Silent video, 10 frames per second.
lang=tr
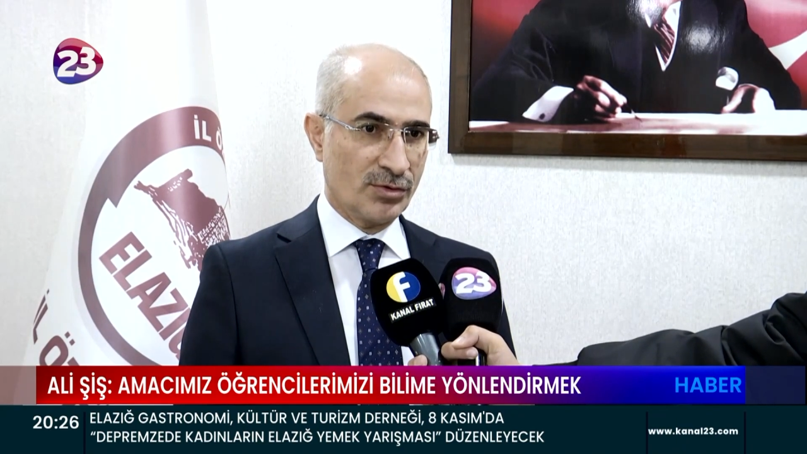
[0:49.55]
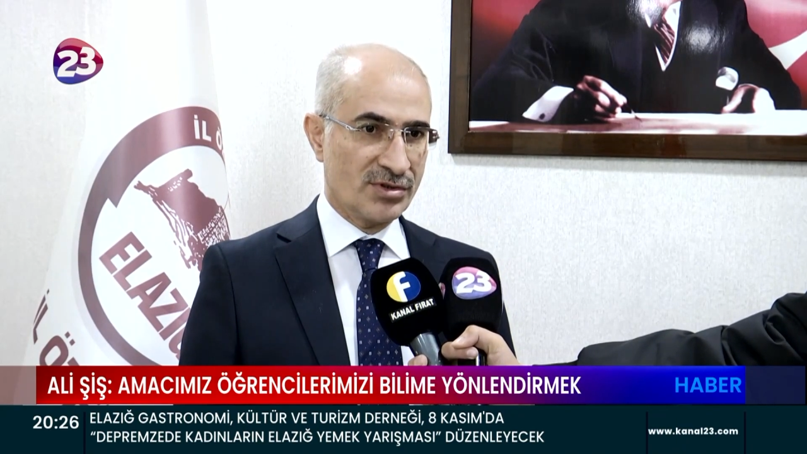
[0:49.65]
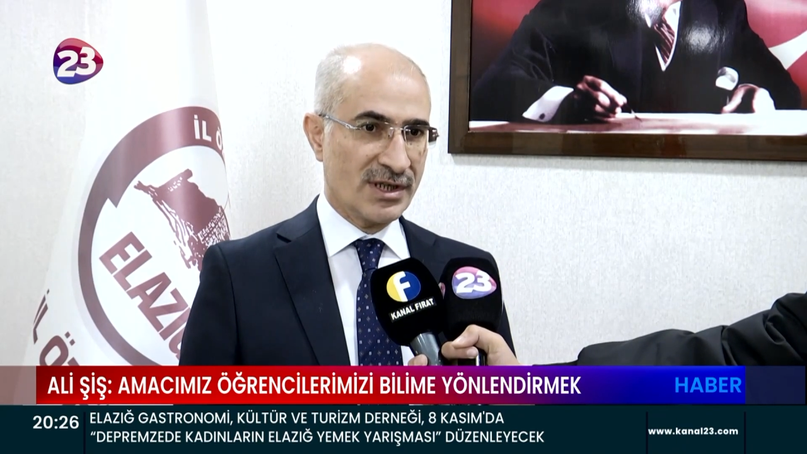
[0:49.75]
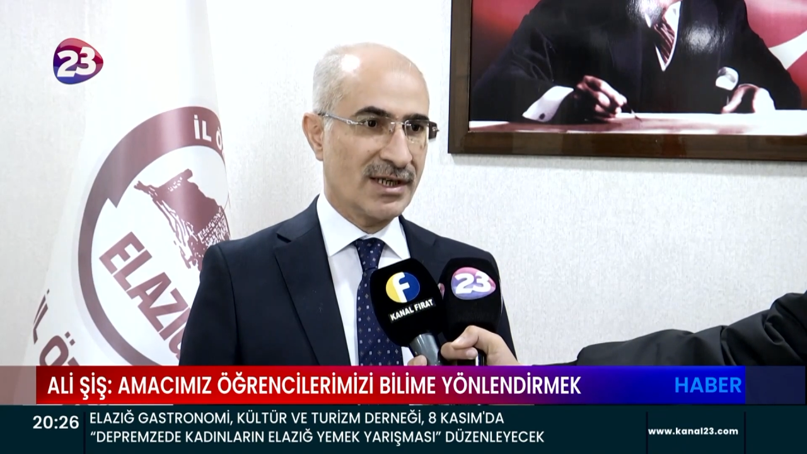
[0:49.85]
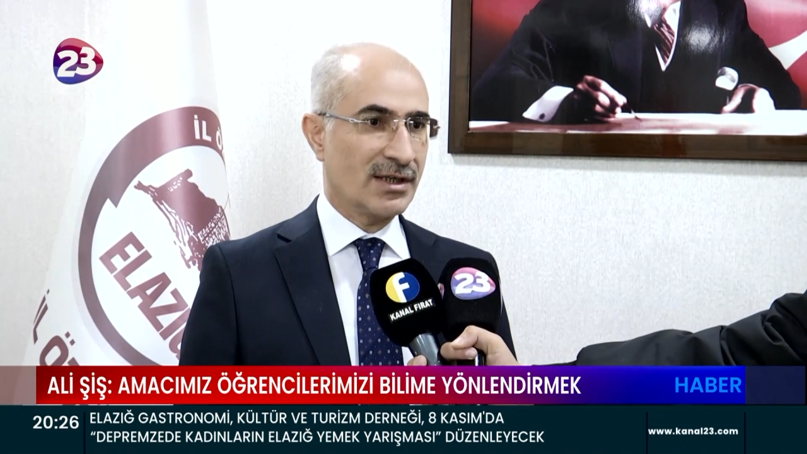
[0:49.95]

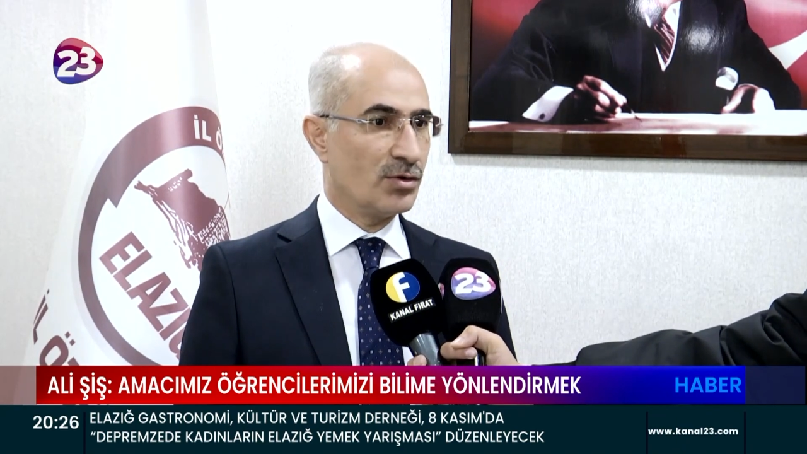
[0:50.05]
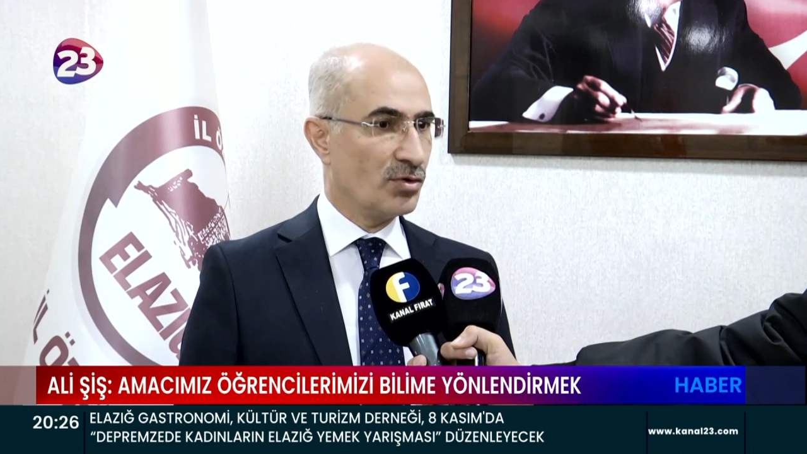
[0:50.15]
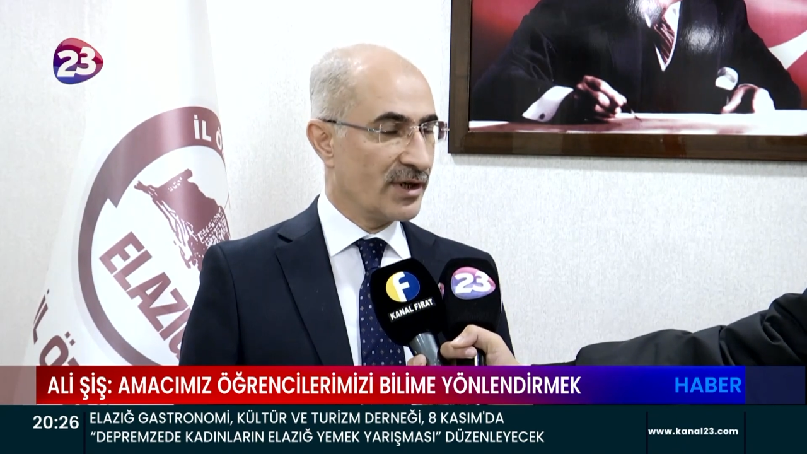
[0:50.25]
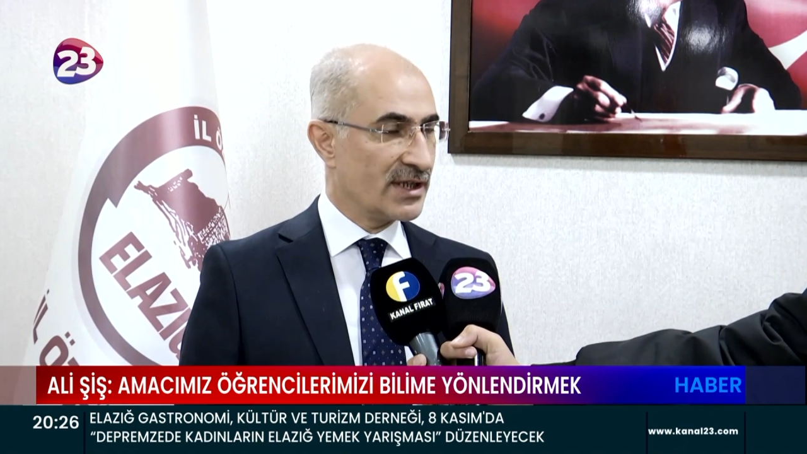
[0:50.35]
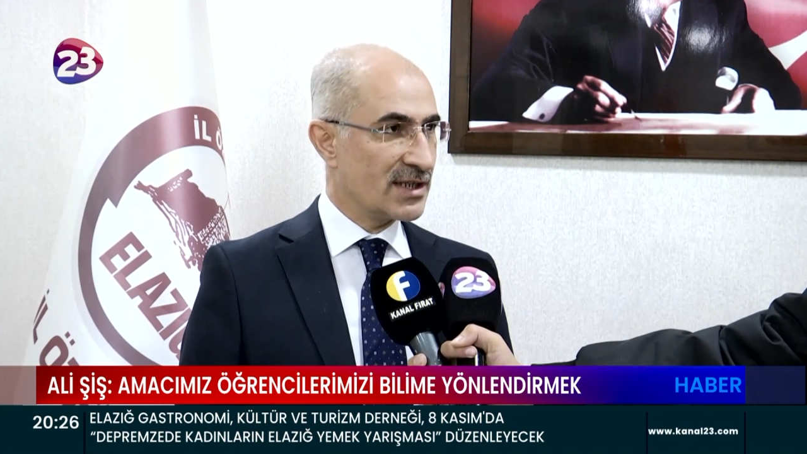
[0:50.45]
Özellikle
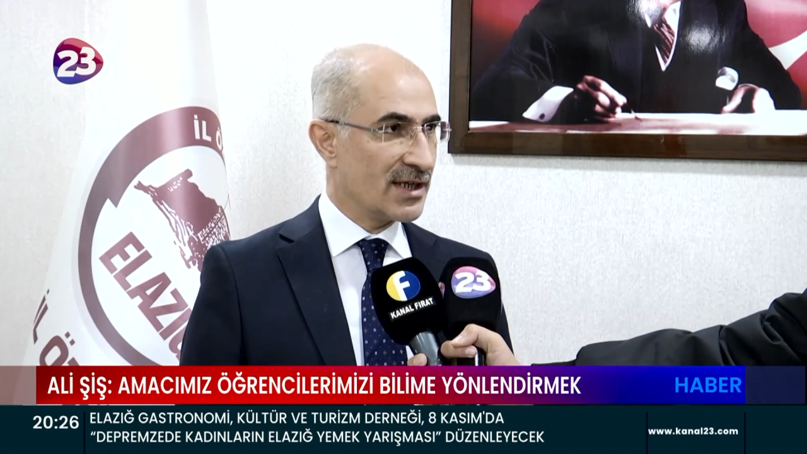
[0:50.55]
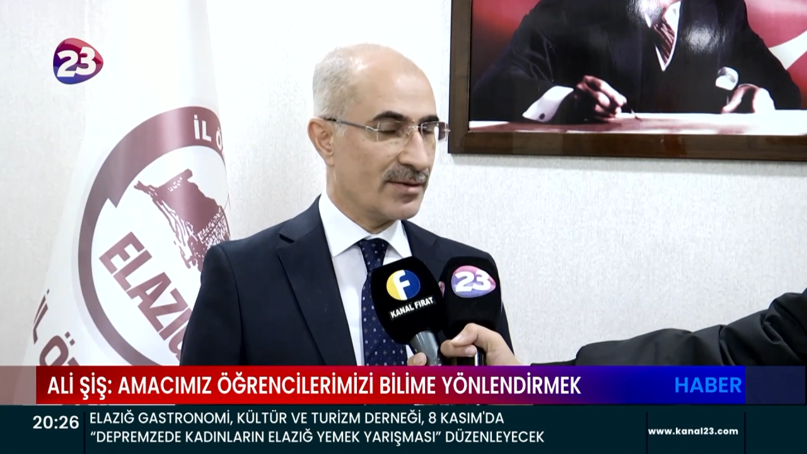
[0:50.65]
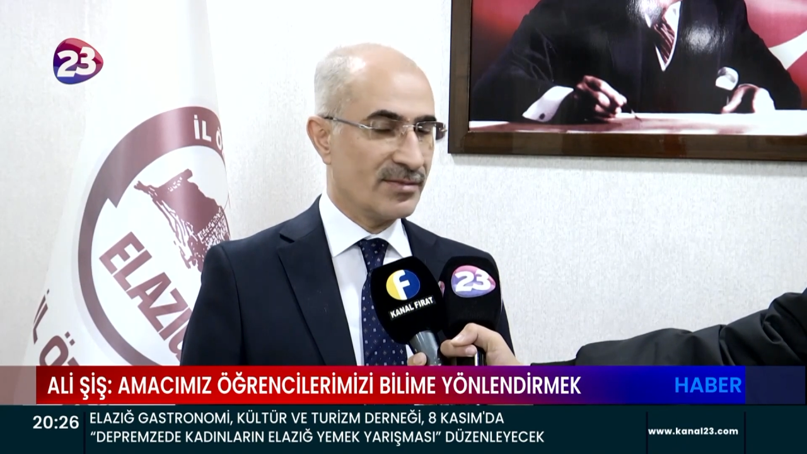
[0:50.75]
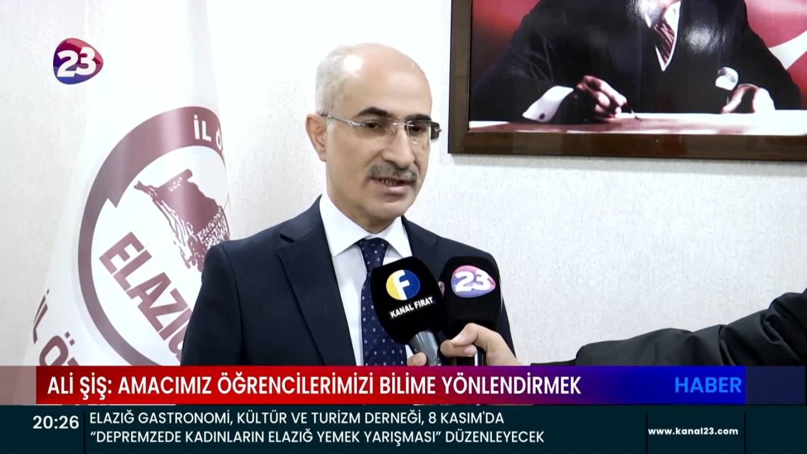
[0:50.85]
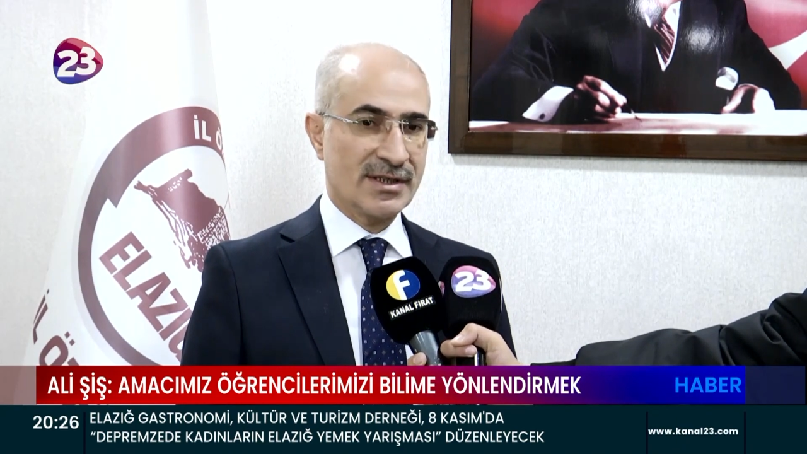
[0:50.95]

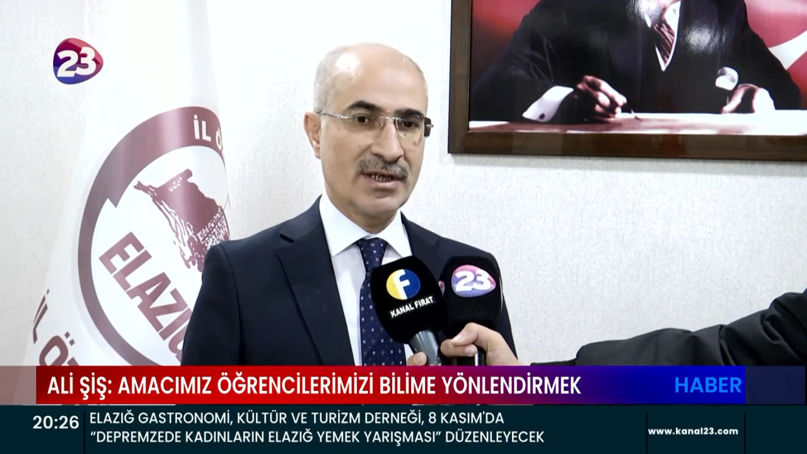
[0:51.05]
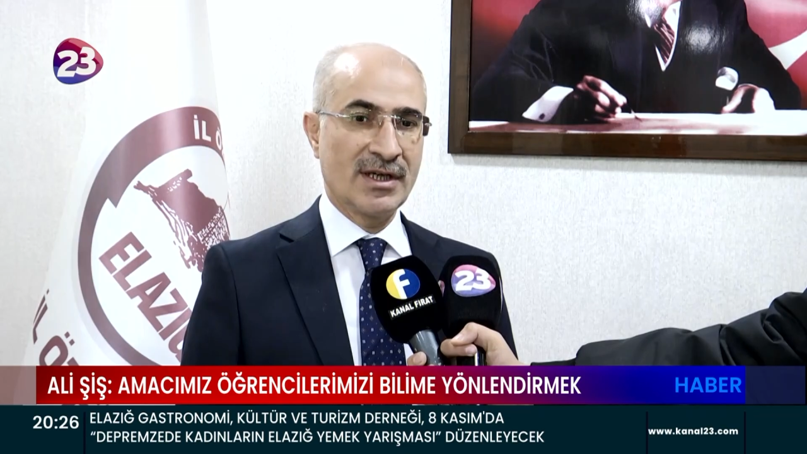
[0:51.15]
öğrencilerimizin